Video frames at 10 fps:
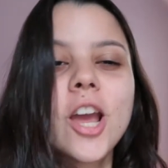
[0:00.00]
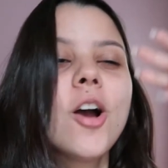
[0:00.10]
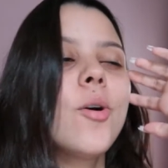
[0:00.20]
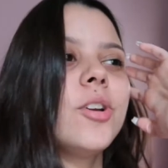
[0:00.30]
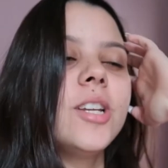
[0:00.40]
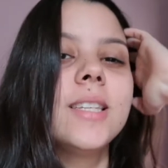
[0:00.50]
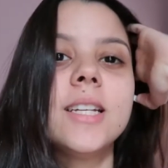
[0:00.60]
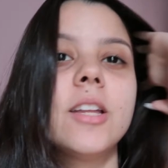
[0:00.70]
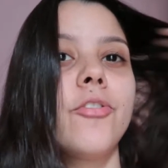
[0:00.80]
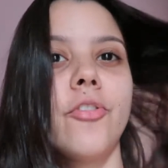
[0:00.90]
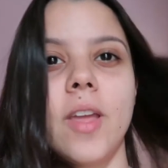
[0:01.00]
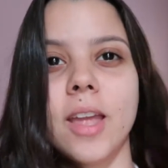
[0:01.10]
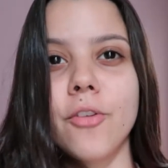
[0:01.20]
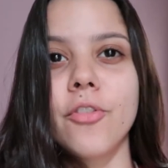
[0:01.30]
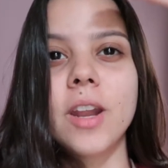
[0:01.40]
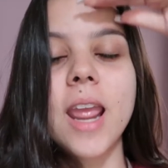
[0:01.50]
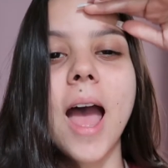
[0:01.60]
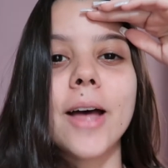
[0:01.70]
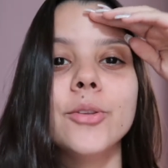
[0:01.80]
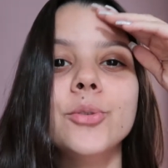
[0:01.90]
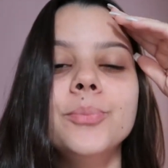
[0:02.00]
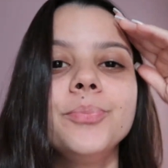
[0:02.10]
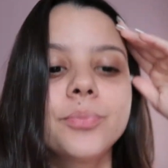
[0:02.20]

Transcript: dia, hoje é sexta-feira, feriado.